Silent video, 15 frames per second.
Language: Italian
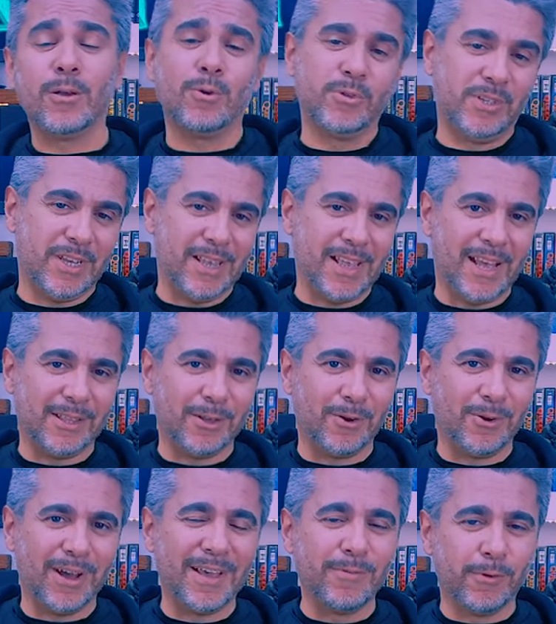e
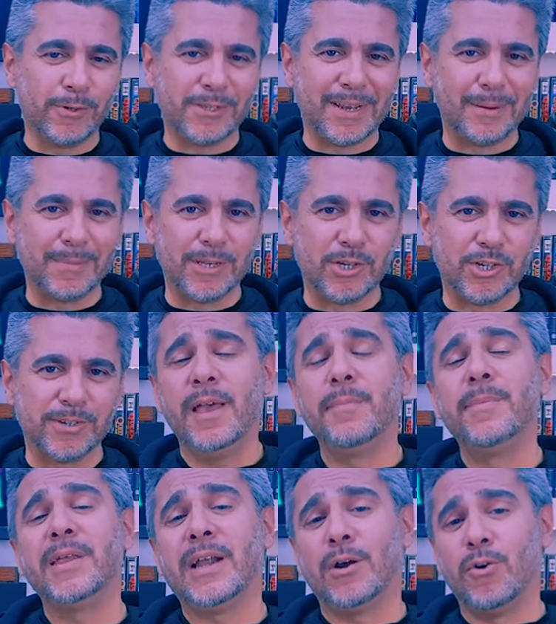consigliatelo ai vostri amici. E
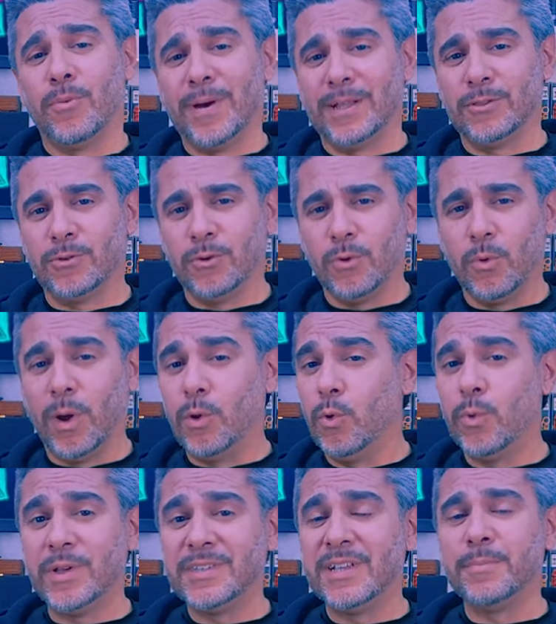mi raccomando,
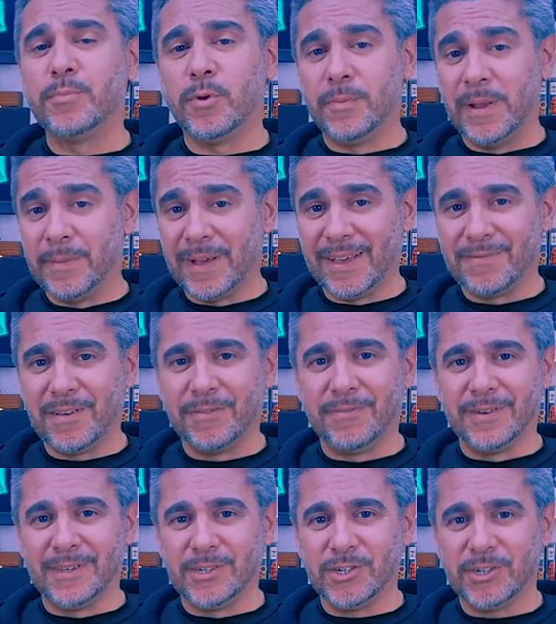qualunque sia il problema che vi
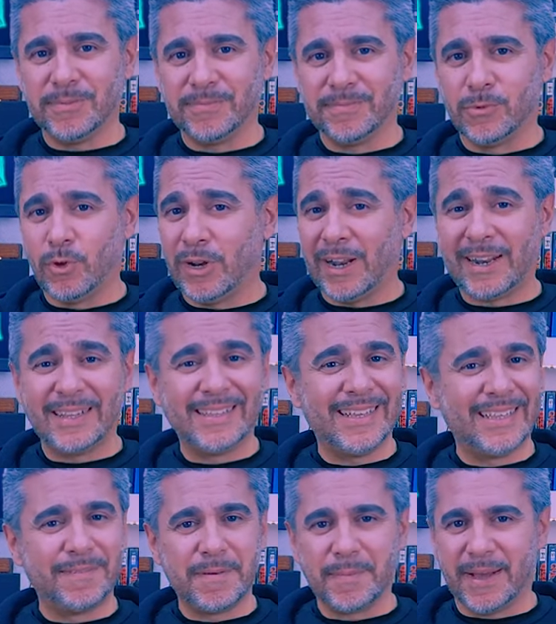affligge, non
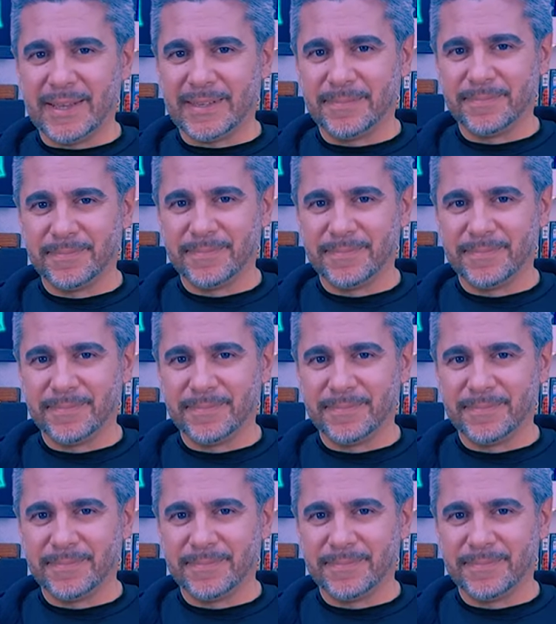arrendetevi mai,